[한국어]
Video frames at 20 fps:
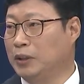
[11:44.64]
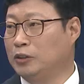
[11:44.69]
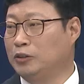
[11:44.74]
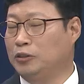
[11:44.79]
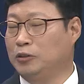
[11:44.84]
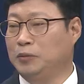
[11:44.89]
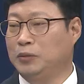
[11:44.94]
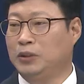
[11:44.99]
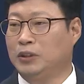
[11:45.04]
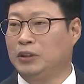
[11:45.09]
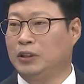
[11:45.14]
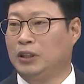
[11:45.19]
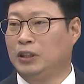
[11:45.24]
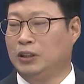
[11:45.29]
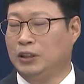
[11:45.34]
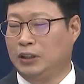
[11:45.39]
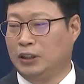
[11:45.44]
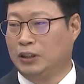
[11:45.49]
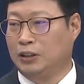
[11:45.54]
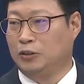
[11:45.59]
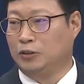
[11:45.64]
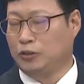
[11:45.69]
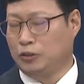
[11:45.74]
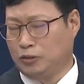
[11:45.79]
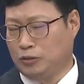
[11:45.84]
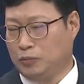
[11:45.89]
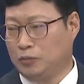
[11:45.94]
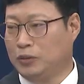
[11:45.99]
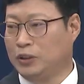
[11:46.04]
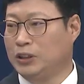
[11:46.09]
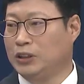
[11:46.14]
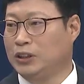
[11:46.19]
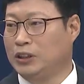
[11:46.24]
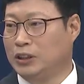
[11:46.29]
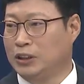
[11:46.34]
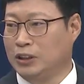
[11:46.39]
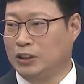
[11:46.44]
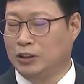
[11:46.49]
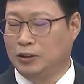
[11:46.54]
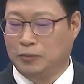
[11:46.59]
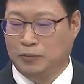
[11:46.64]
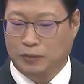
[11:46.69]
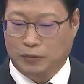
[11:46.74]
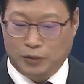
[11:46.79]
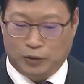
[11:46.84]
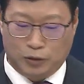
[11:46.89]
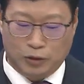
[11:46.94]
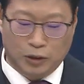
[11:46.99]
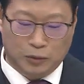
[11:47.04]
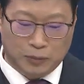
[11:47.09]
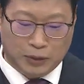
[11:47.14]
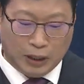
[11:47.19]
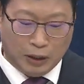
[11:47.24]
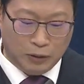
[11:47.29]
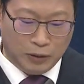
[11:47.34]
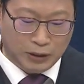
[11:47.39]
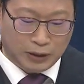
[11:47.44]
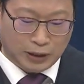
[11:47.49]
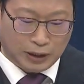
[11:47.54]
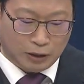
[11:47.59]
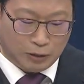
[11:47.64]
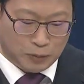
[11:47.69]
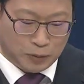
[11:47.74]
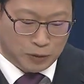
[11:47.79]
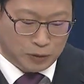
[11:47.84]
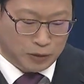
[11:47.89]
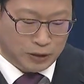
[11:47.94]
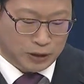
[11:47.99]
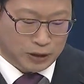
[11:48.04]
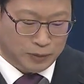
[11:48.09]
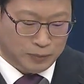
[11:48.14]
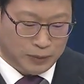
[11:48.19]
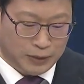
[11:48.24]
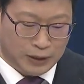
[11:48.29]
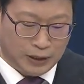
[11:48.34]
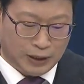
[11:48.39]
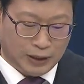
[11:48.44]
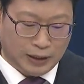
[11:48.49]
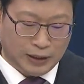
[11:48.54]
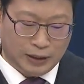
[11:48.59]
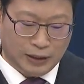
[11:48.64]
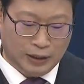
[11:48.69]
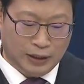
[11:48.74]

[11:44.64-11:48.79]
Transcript: 주민들의 네. 의견을 충분히 지금 수렴을 하고 있다라고 볼 수 있습니다.